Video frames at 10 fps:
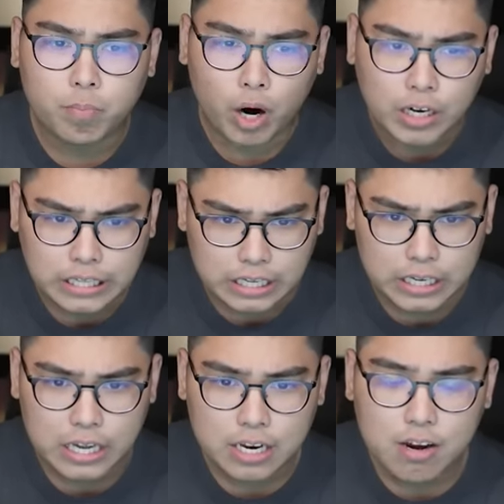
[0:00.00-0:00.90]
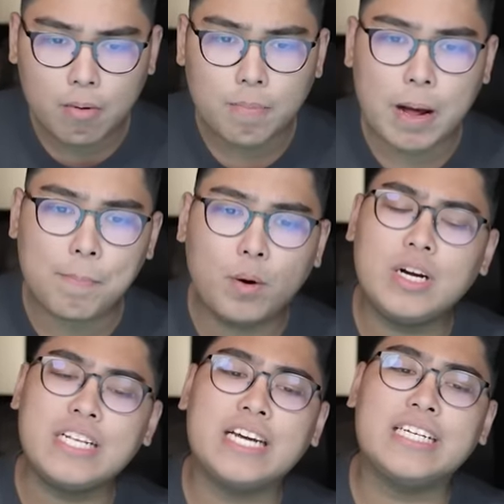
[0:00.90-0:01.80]
party na
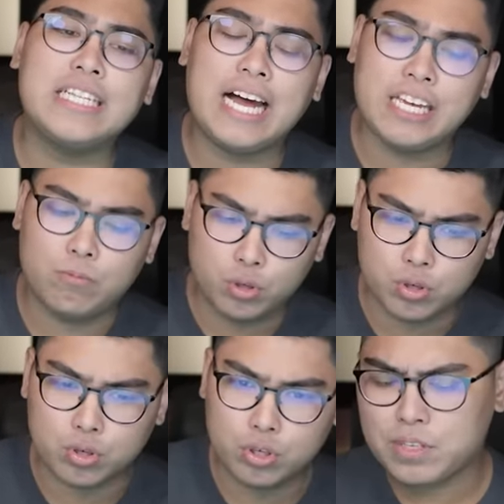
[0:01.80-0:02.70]
magpapaulan ka ng diamonds